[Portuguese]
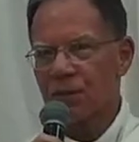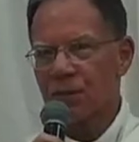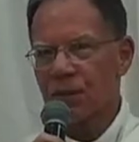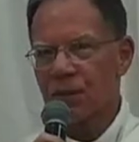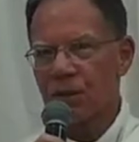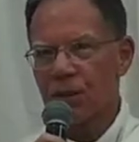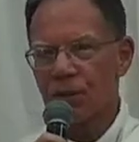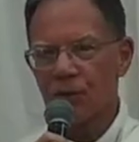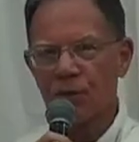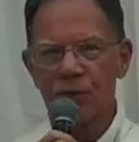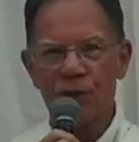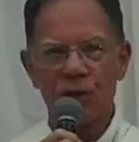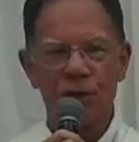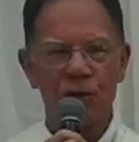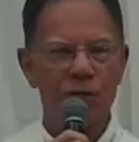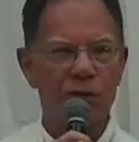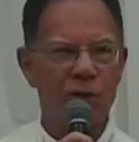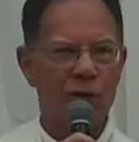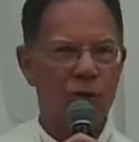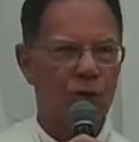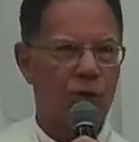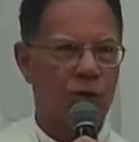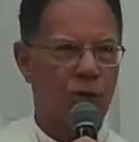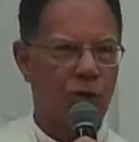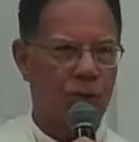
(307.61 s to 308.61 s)
Não teve
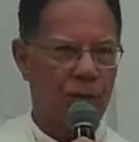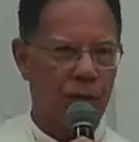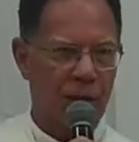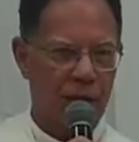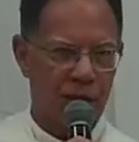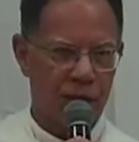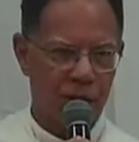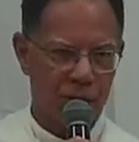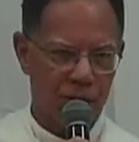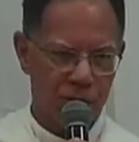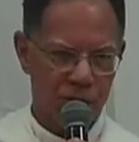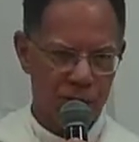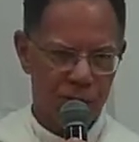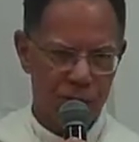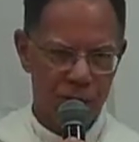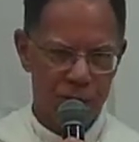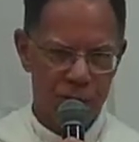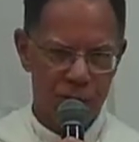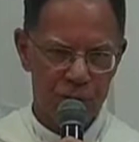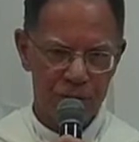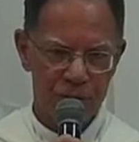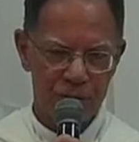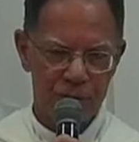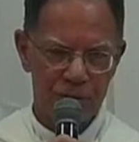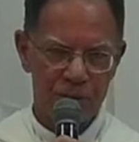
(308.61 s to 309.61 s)
começo
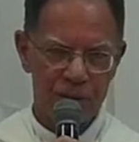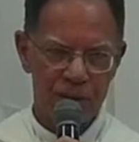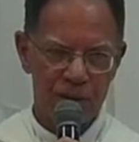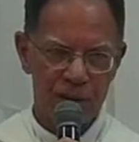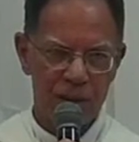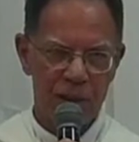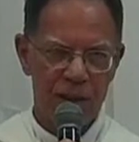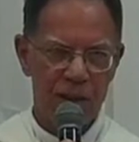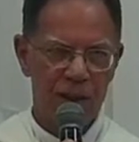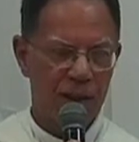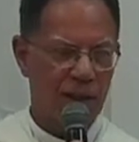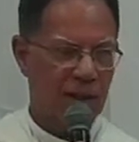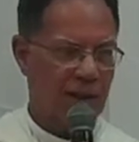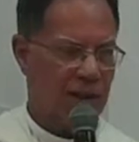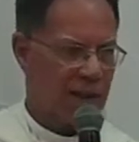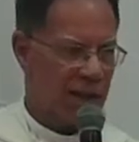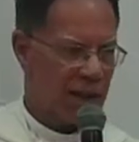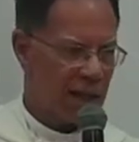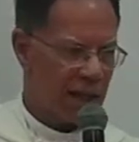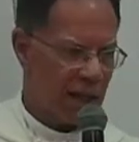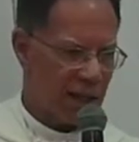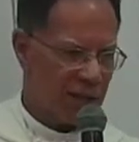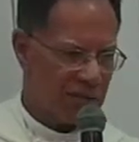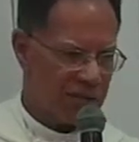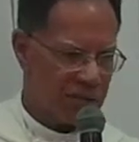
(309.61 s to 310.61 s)
e nem
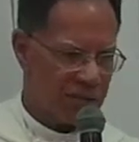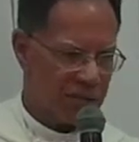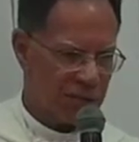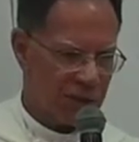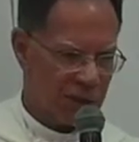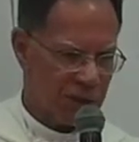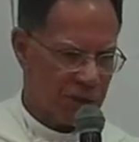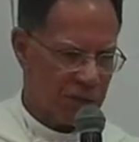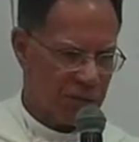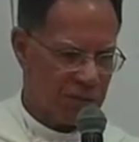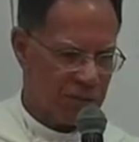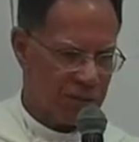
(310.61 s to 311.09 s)
terá fim.